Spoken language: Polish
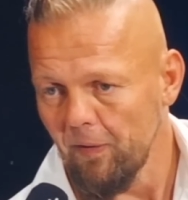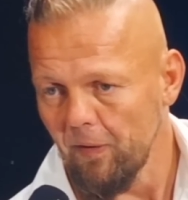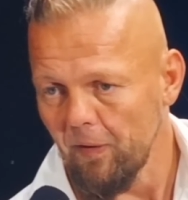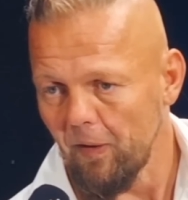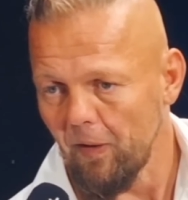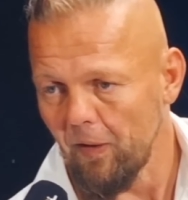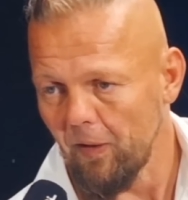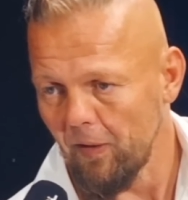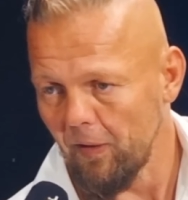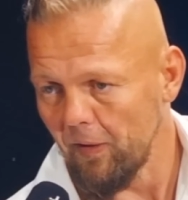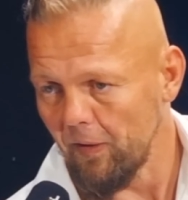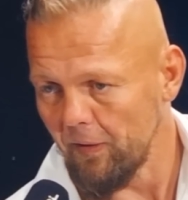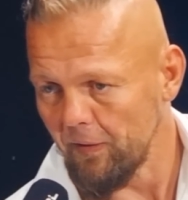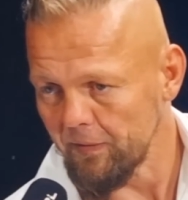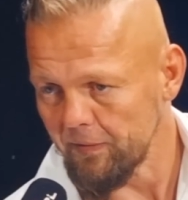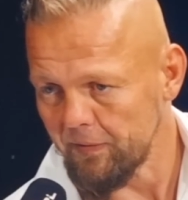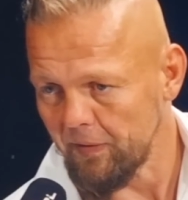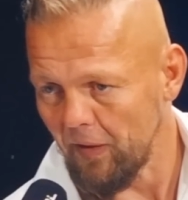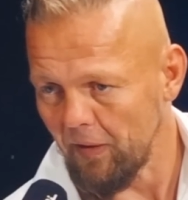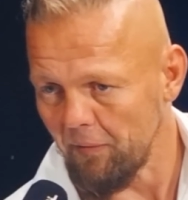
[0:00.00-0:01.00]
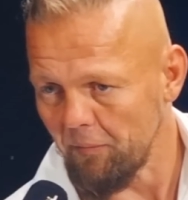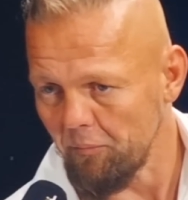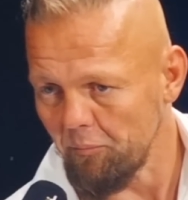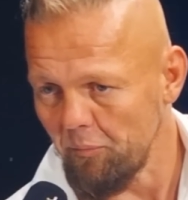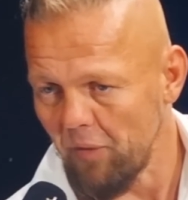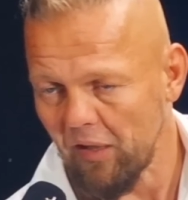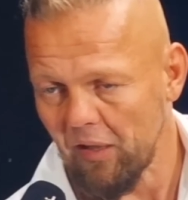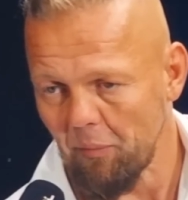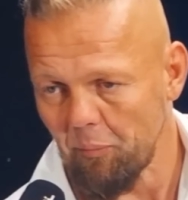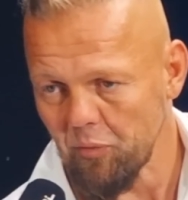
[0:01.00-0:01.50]
A ten,
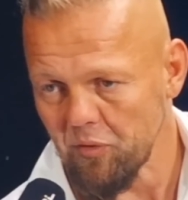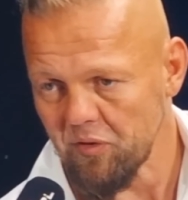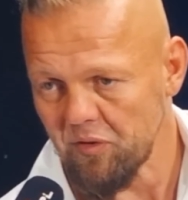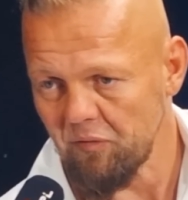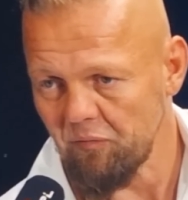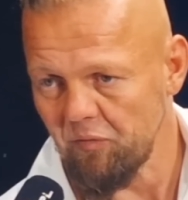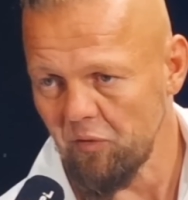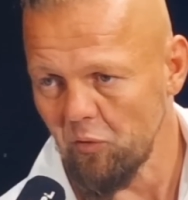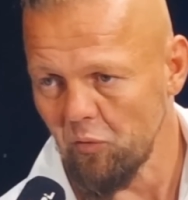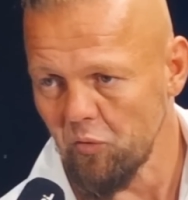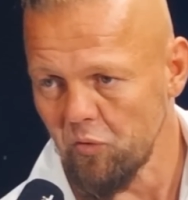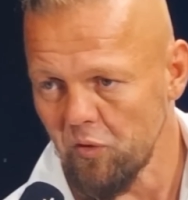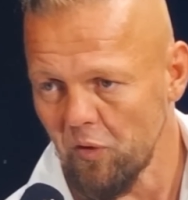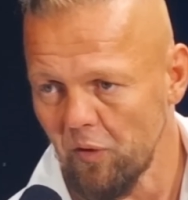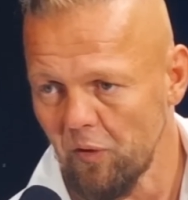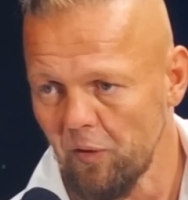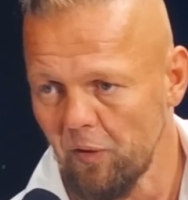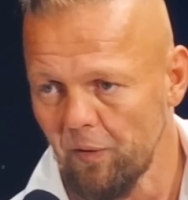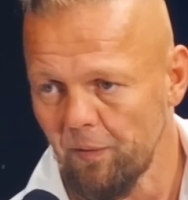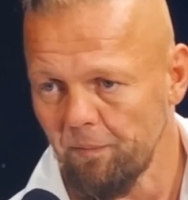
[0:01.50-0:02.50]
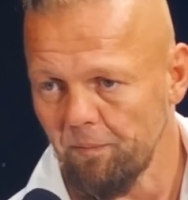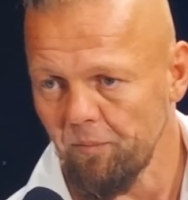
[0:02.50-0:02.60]
mega pozytywni ludzie, nie?